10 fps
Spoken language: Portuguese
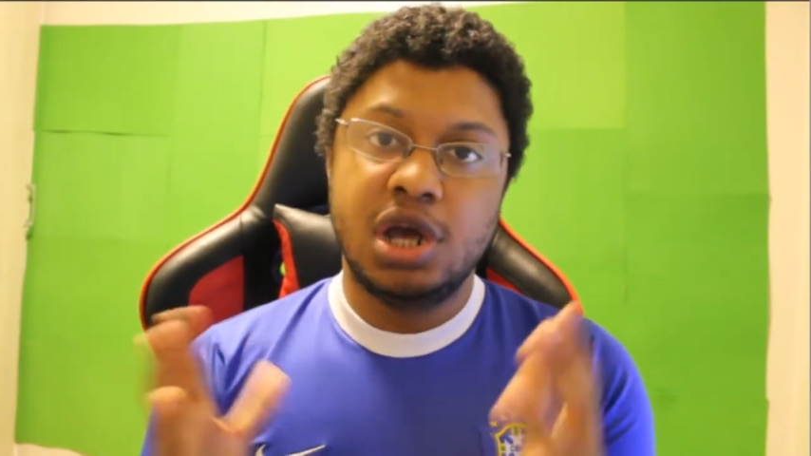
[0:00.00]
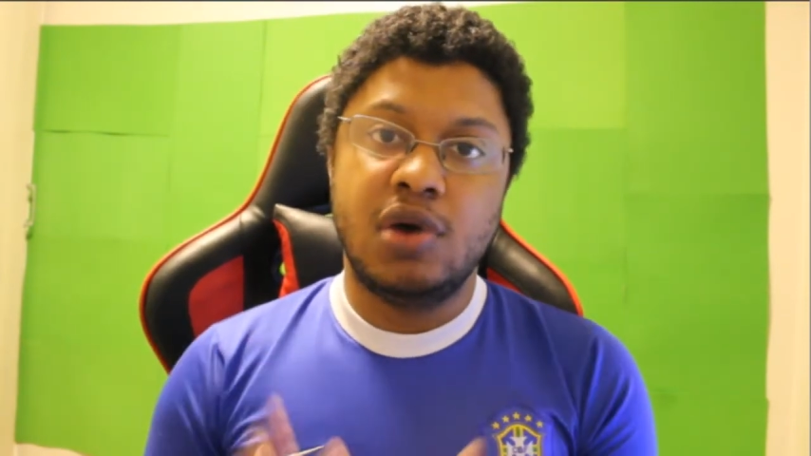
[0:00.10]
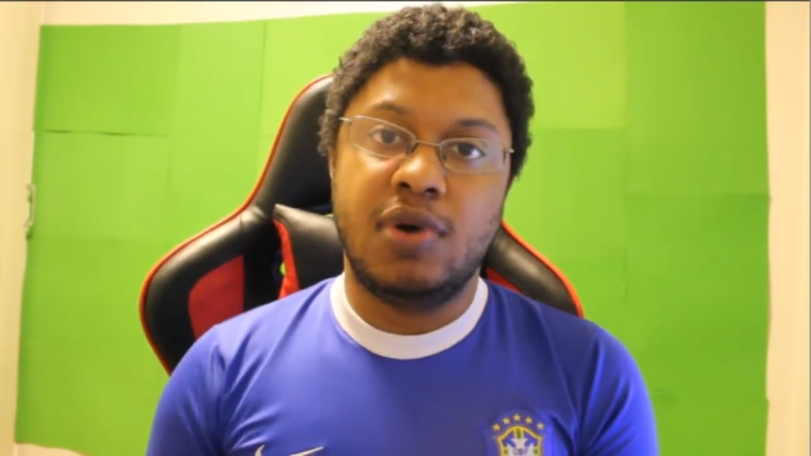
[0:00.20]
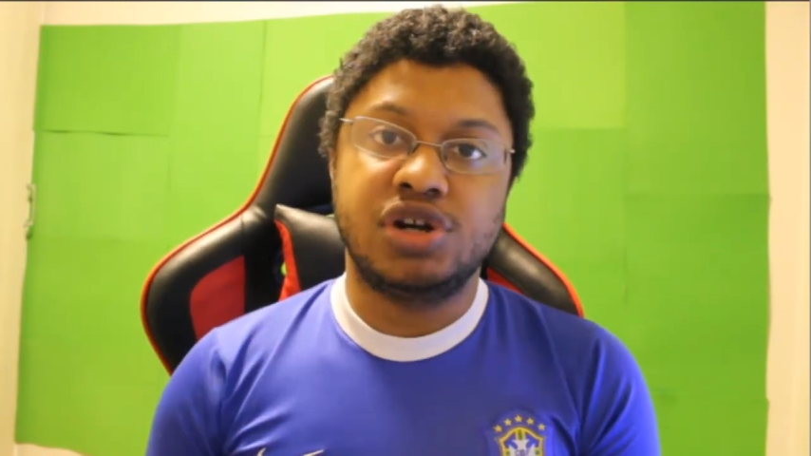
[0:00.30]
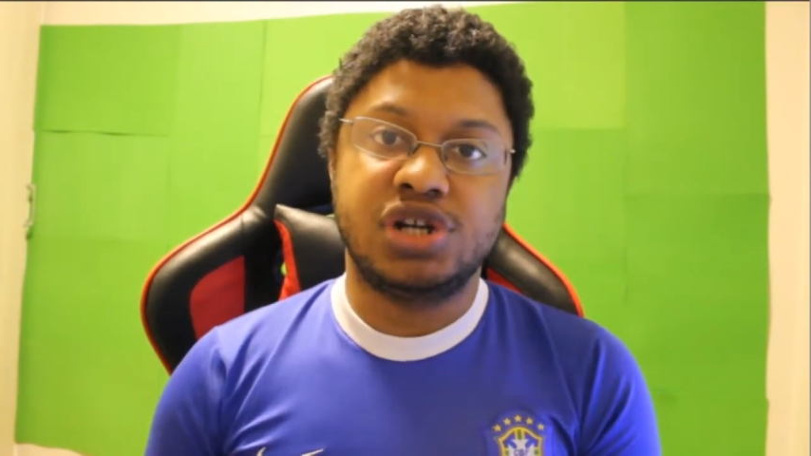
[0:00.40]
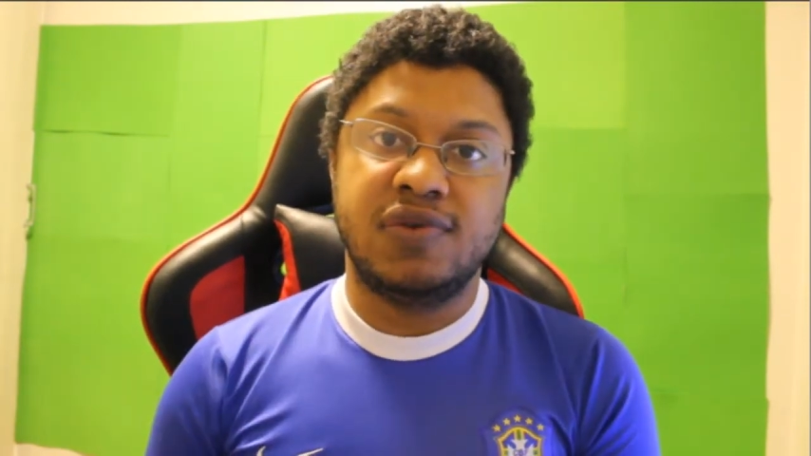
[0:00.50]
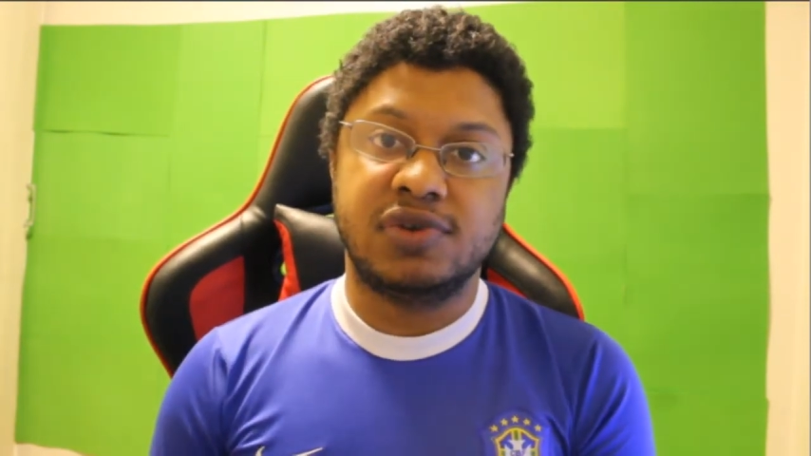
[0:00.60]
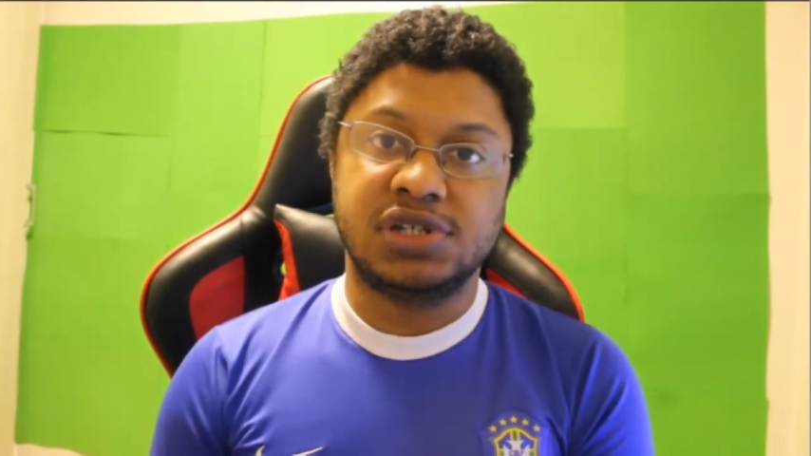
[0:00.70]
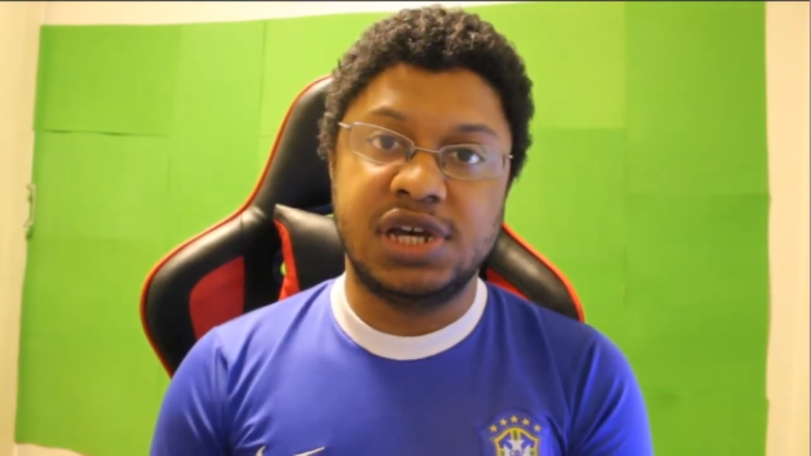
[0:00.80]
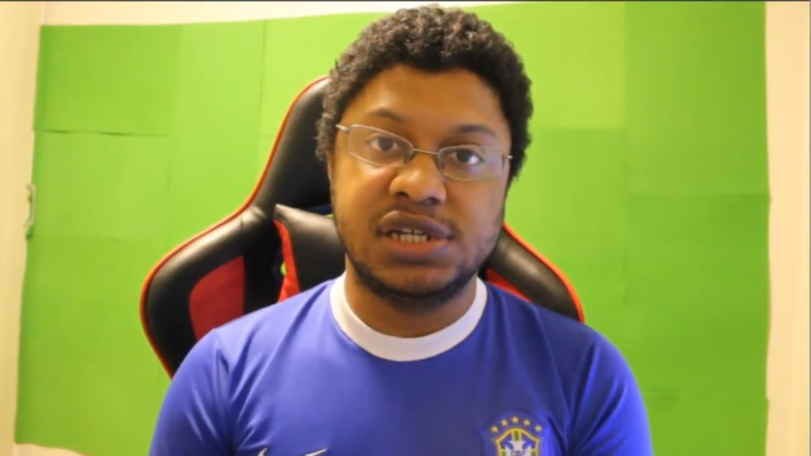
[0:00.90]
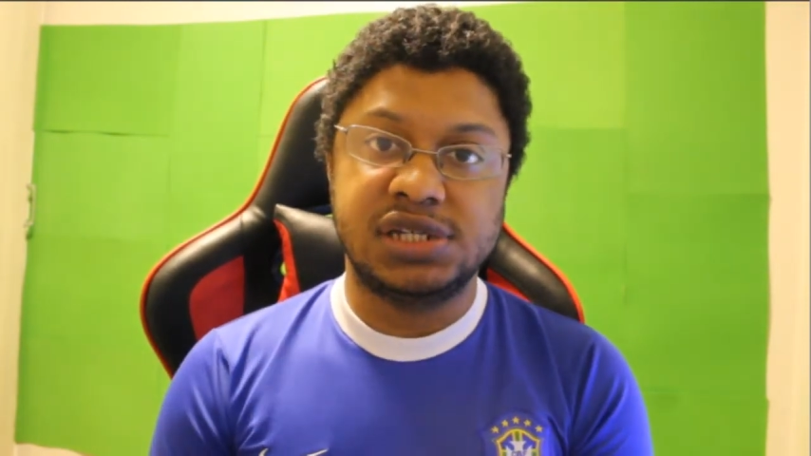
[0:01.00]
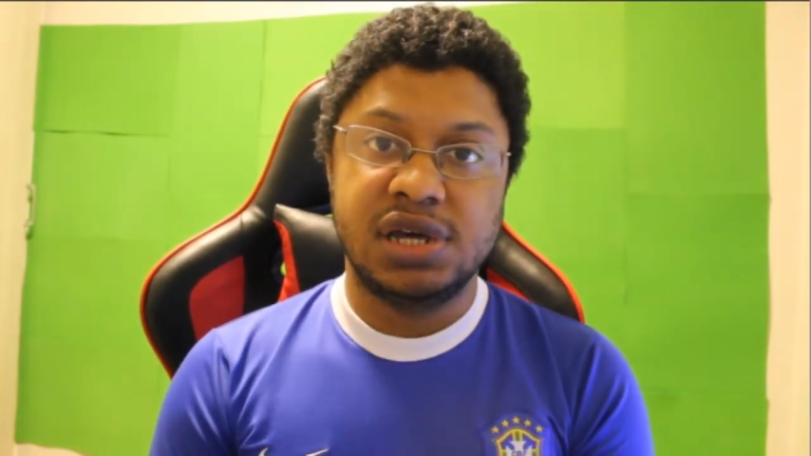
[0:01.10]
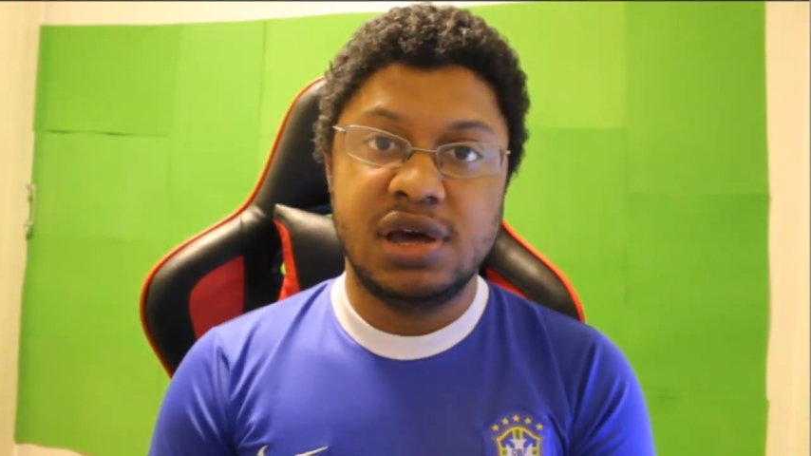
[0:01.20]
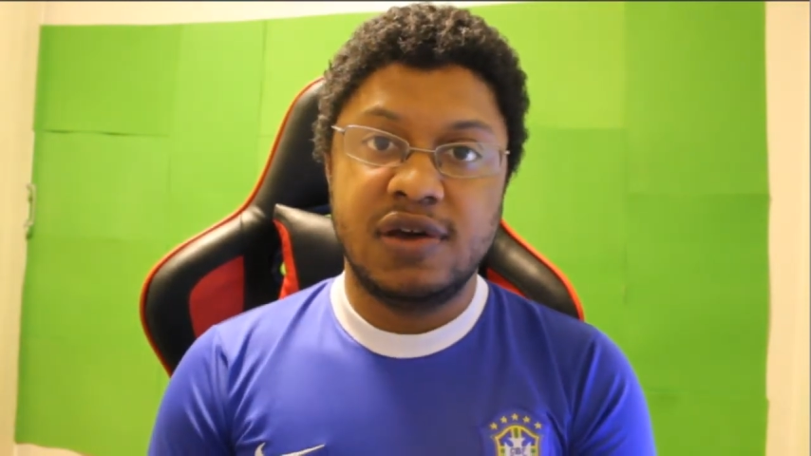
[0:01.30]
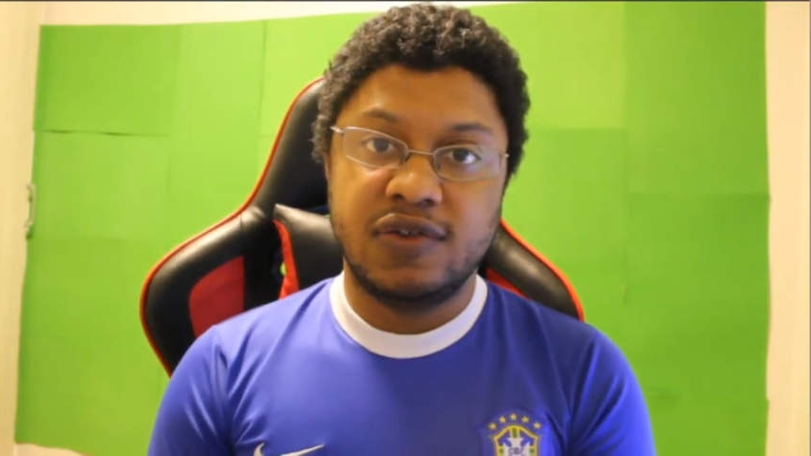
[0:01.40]
Eu acho que vocês
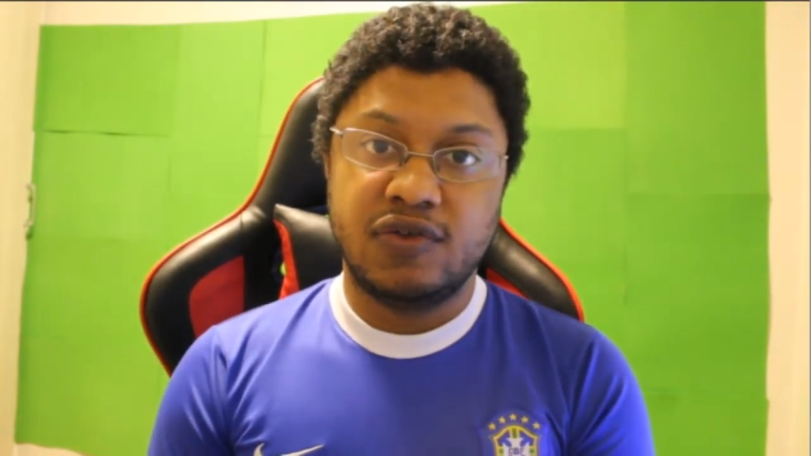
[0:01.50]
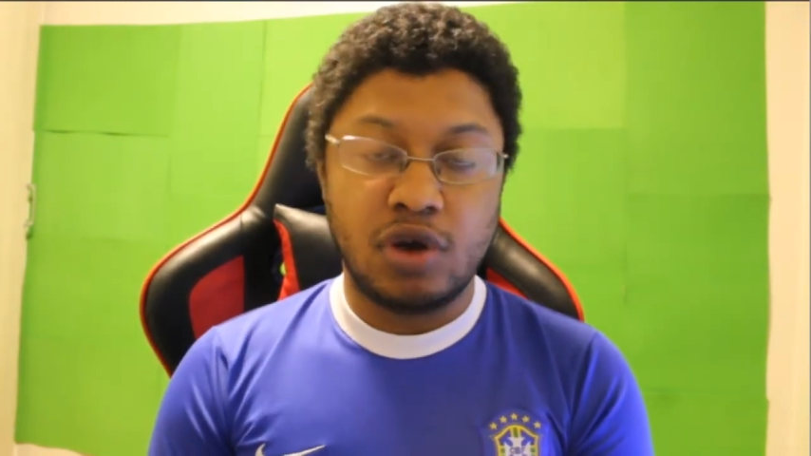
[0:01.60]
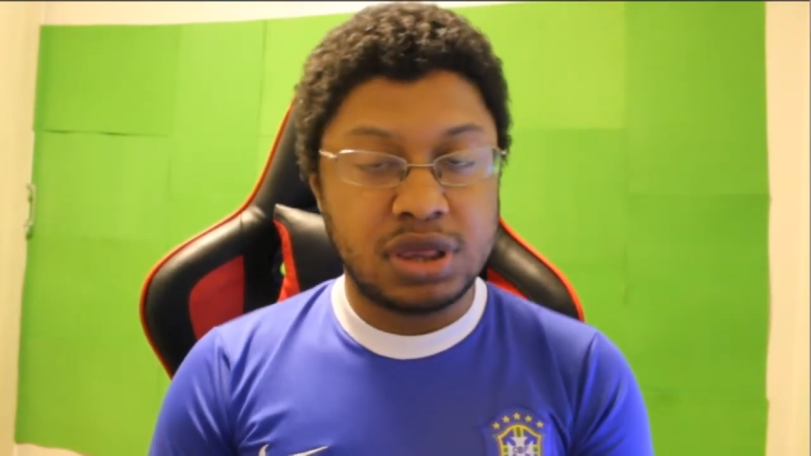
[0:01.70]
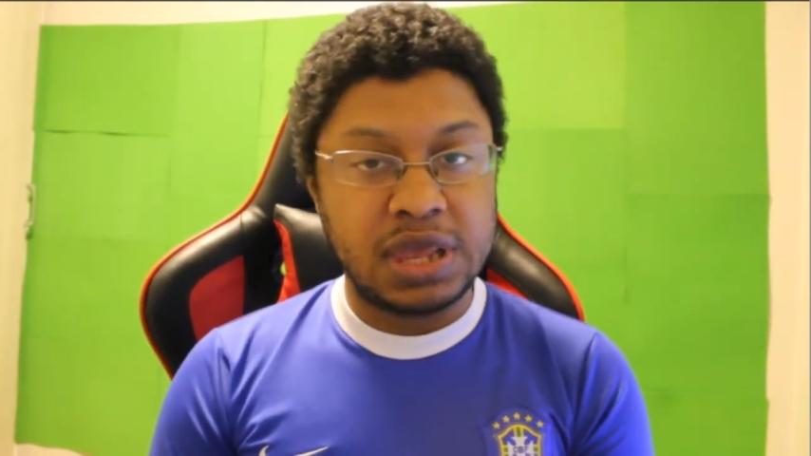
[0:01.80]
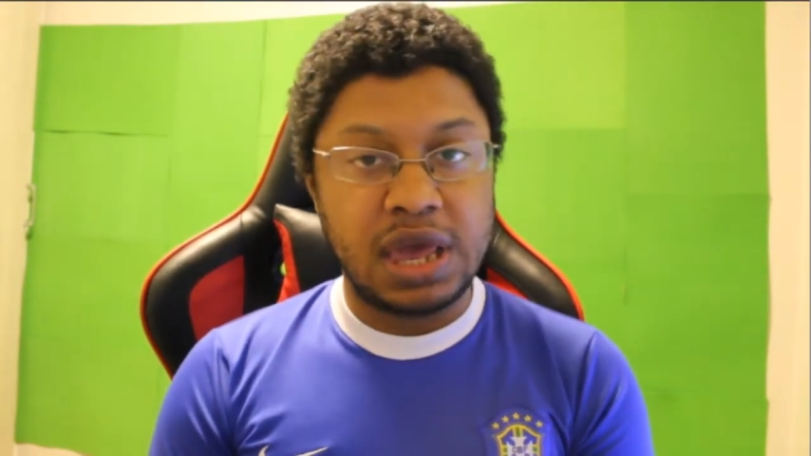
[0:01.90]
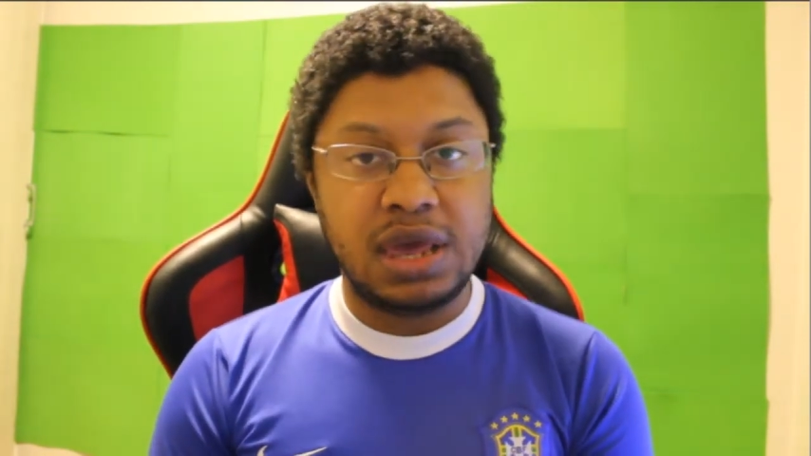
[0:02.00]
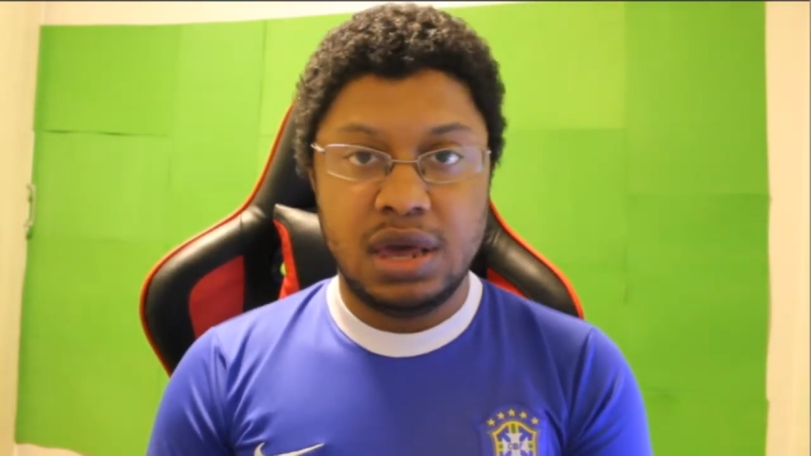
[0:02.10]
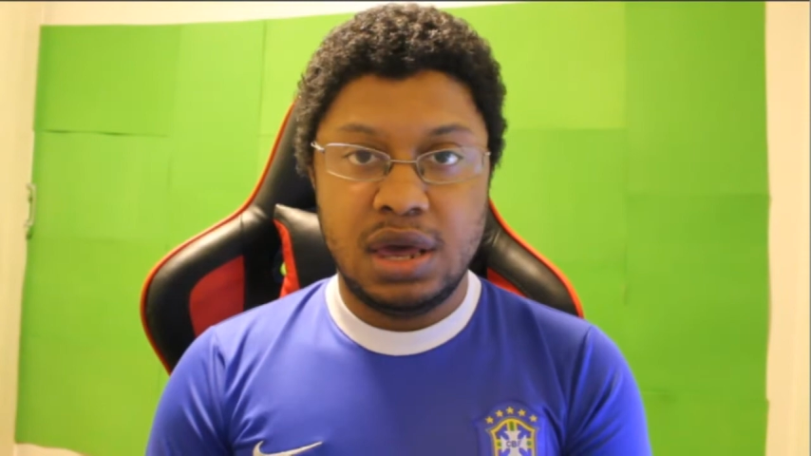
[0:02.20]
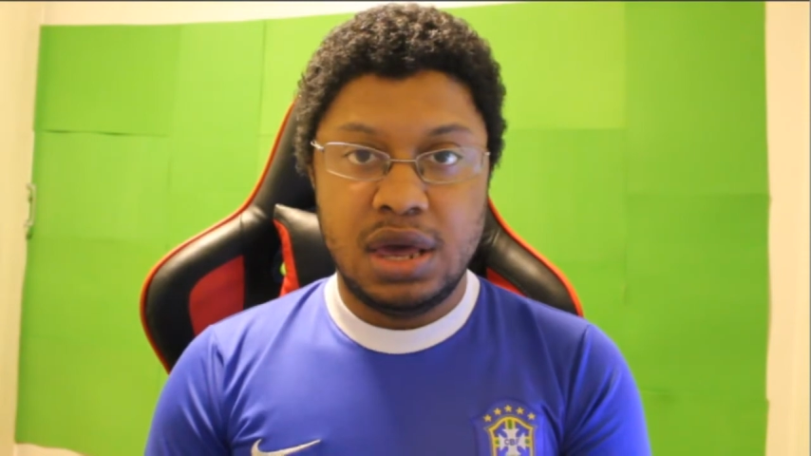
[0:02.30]
só têm